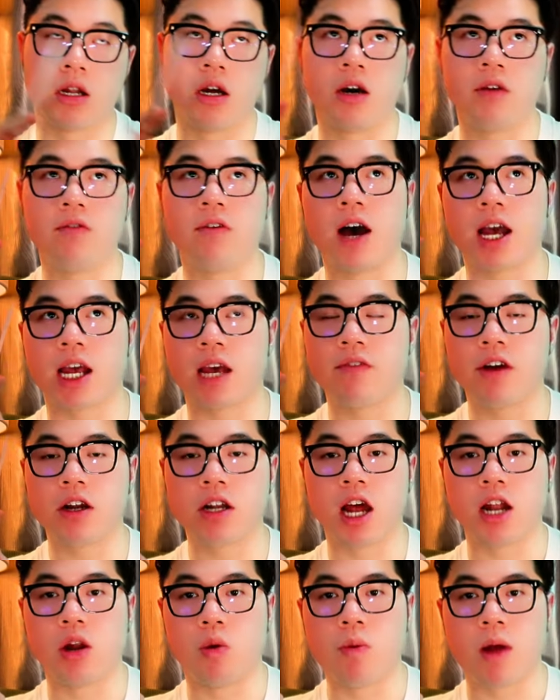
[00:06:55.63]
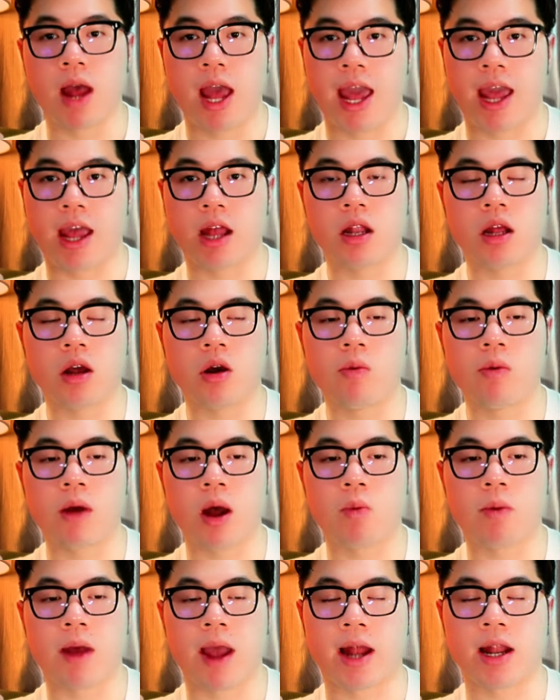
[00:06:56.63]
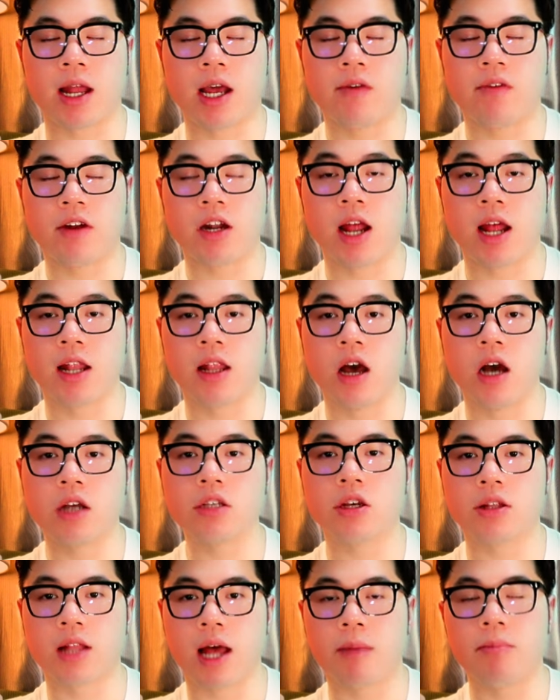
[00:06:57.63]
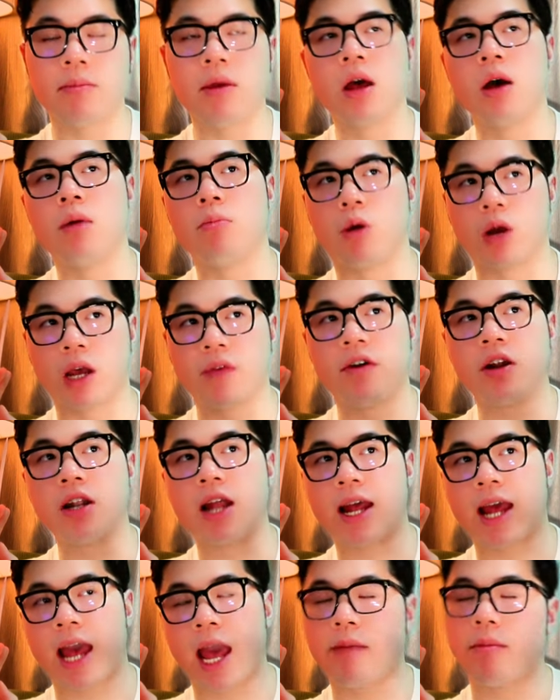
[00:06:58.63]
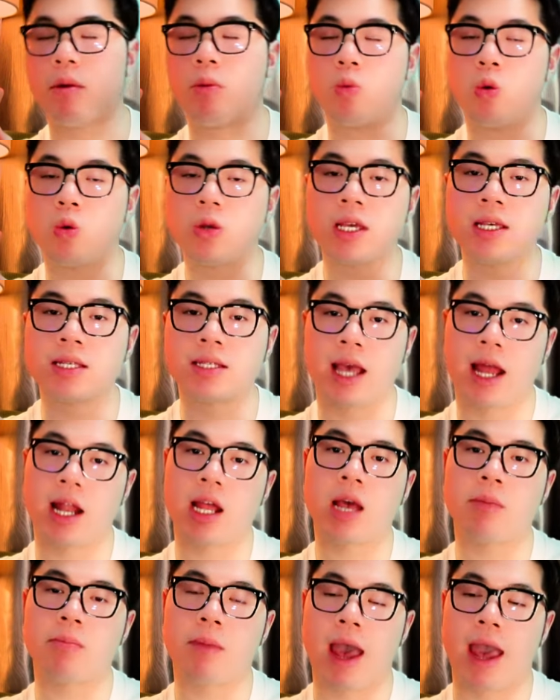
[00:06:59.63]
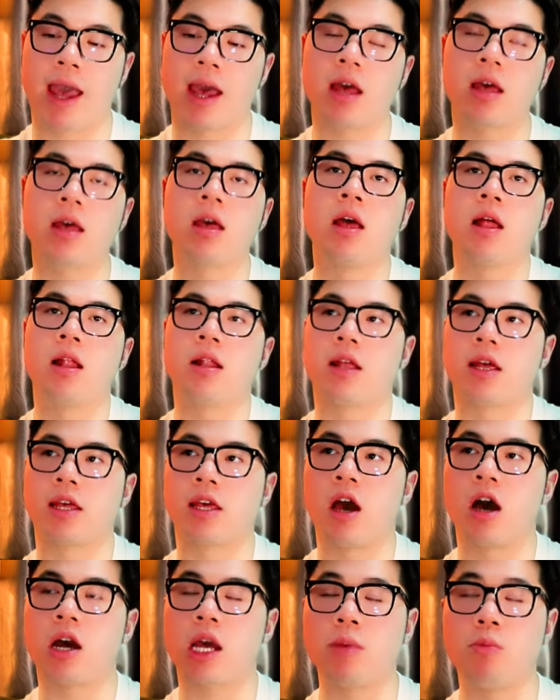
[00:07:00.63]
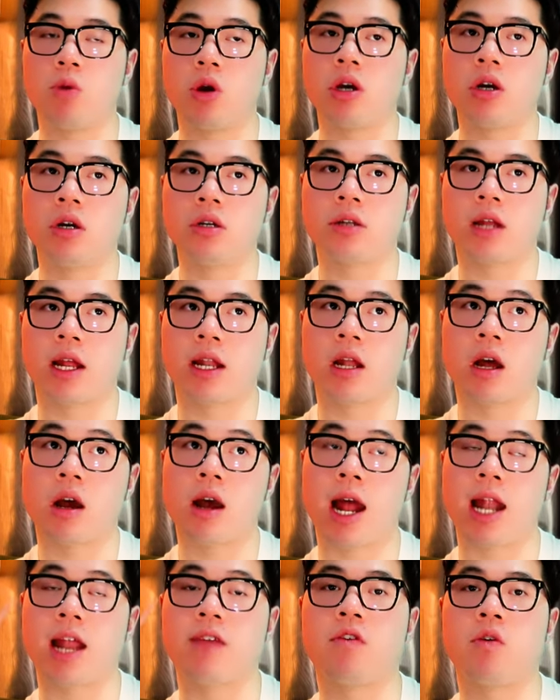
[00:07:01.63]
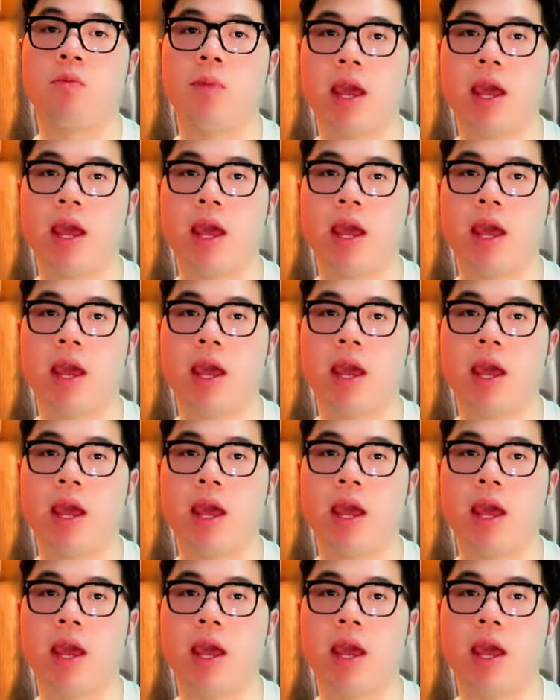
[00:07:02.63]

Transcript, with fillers: nữa về cái vấn đề đụng hàng á, nó cũng không hẳn là cái vấn đề lớn cho lắm. Một cái vấn đề khác mà muốn chia sẻ với các bạn á là do cái mùi hương này nó khá là phổ